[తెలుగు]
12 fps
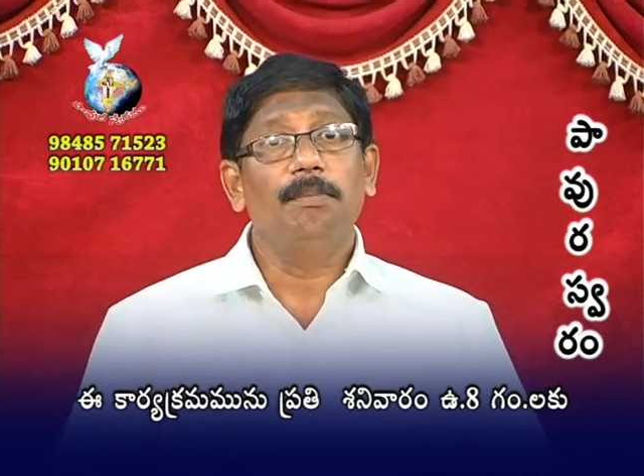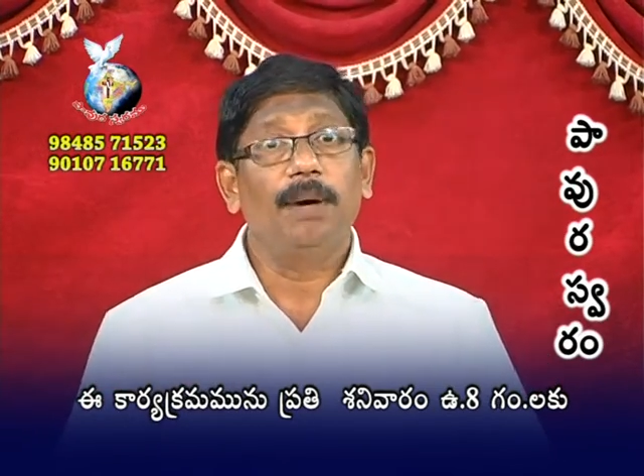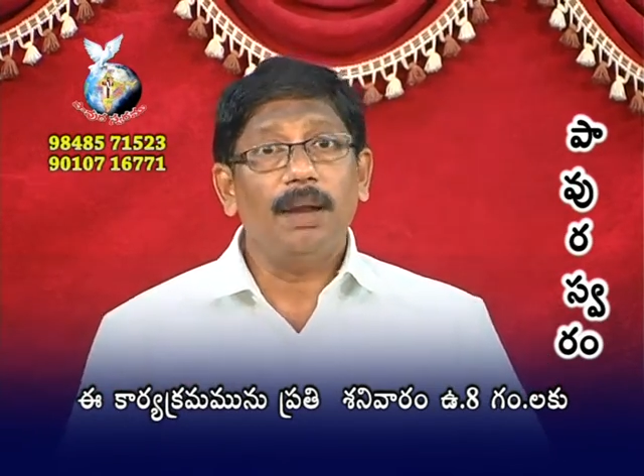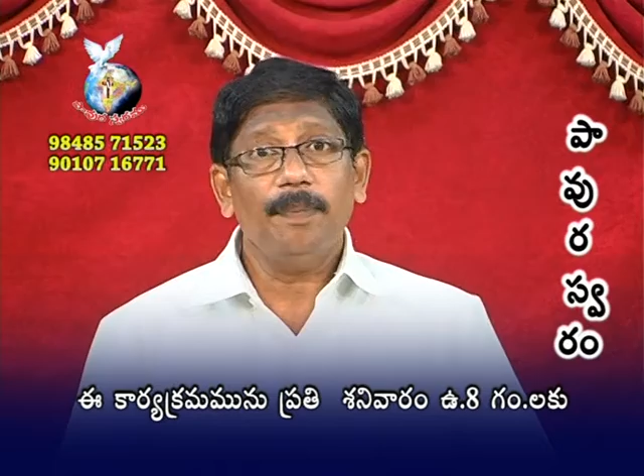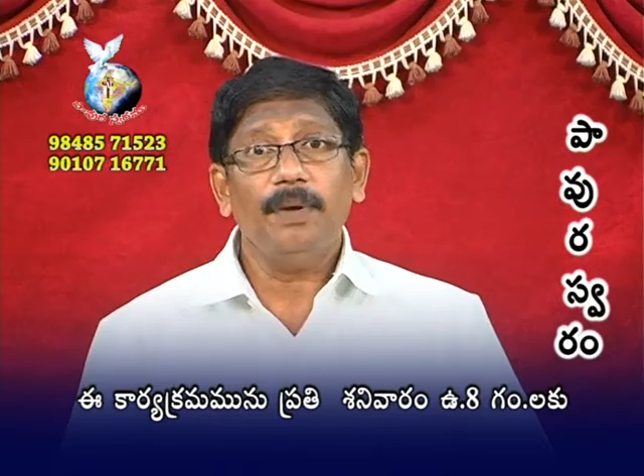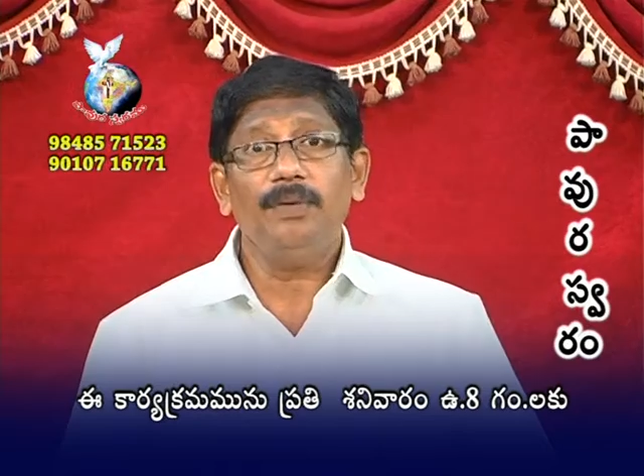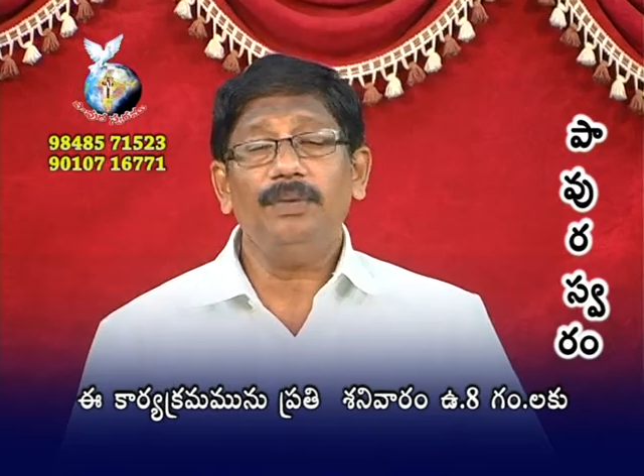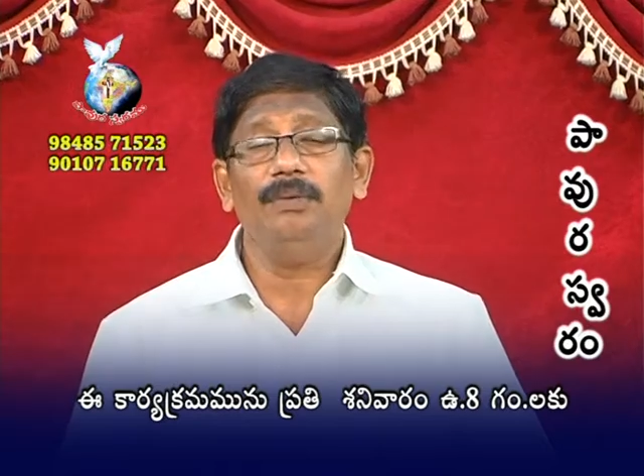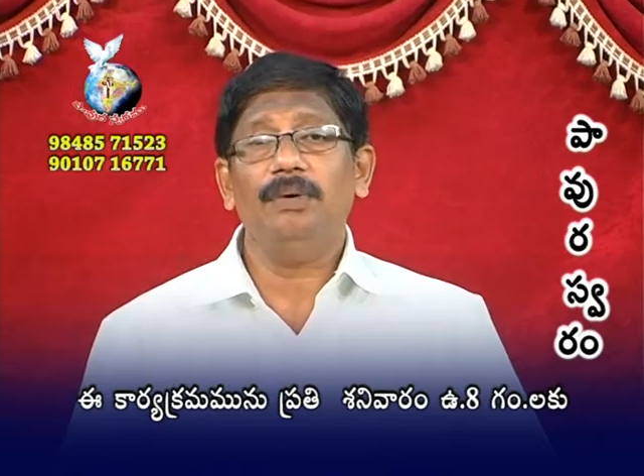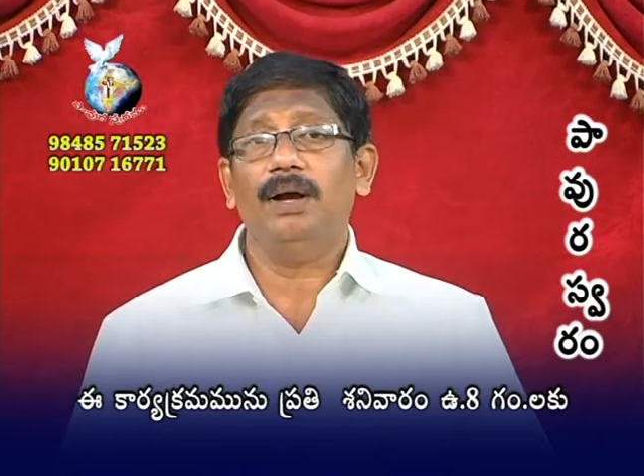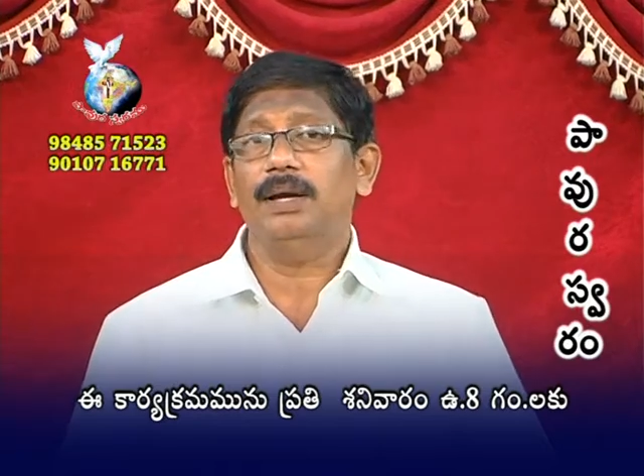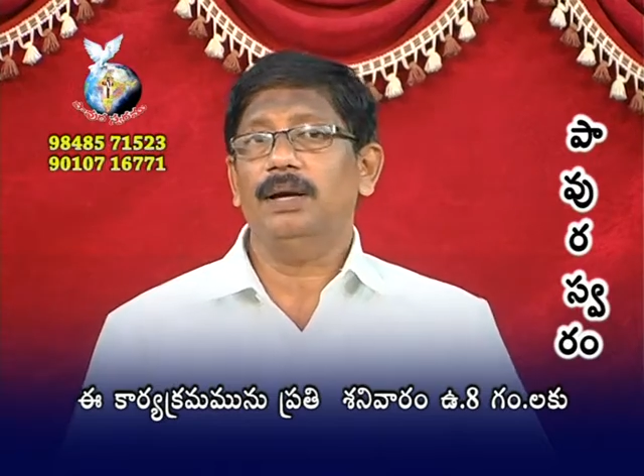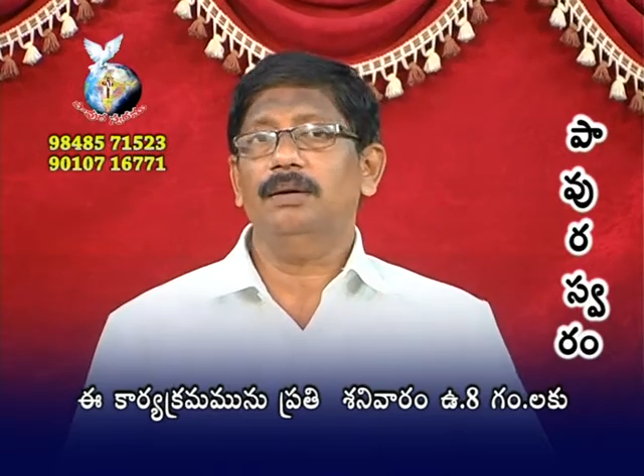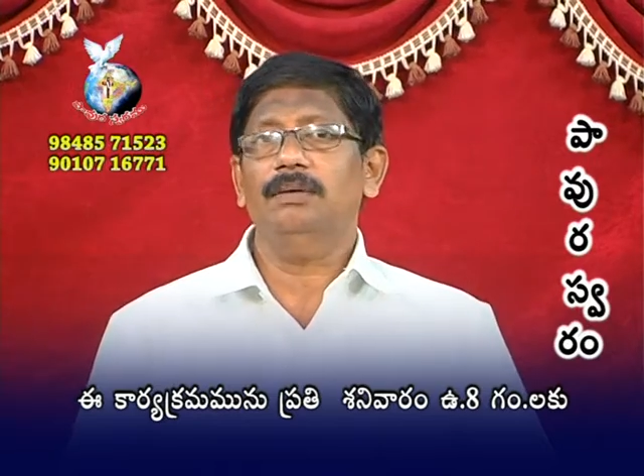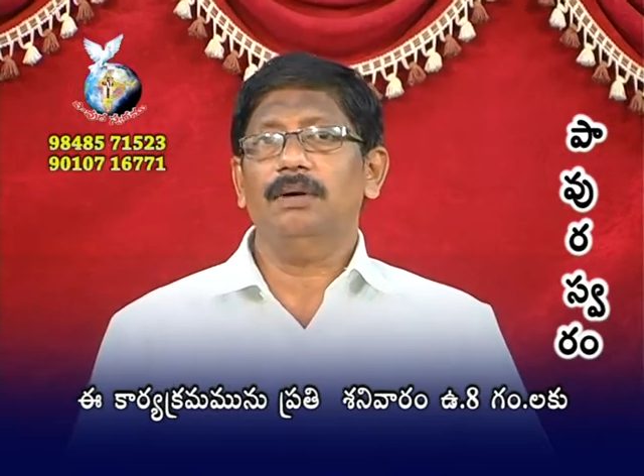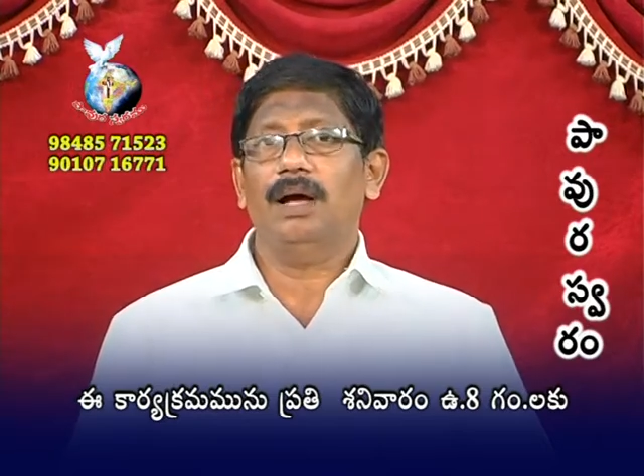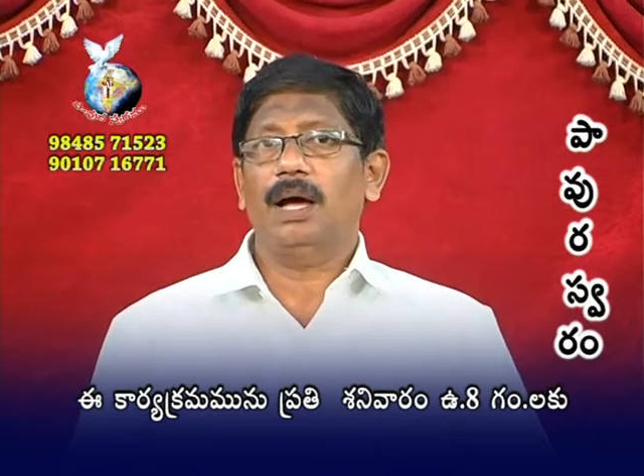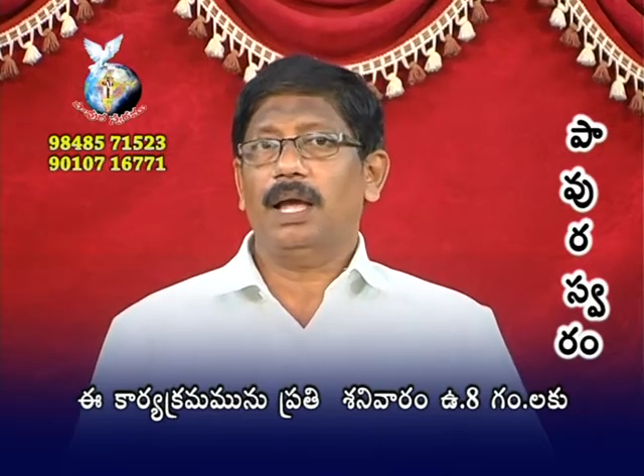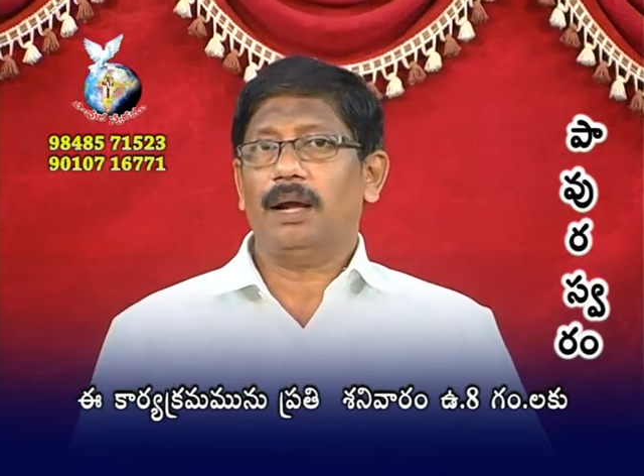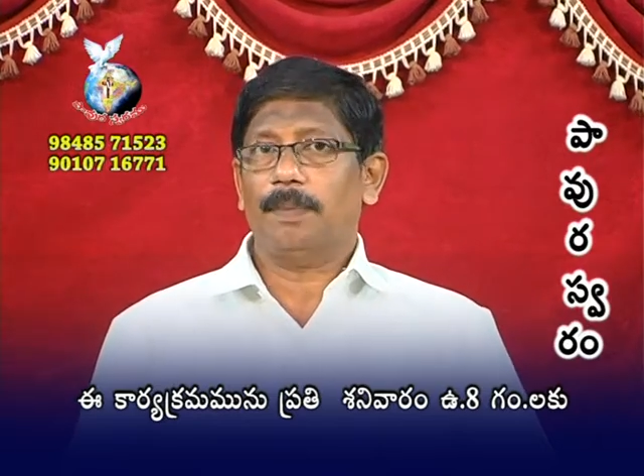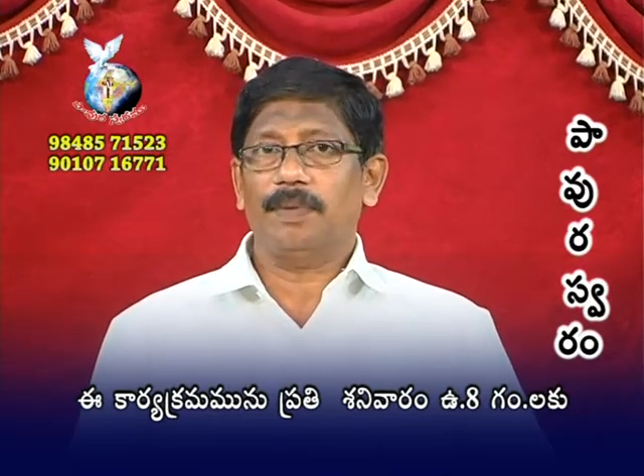బలపరుస్తూ అంటాడు ఆ యొక్క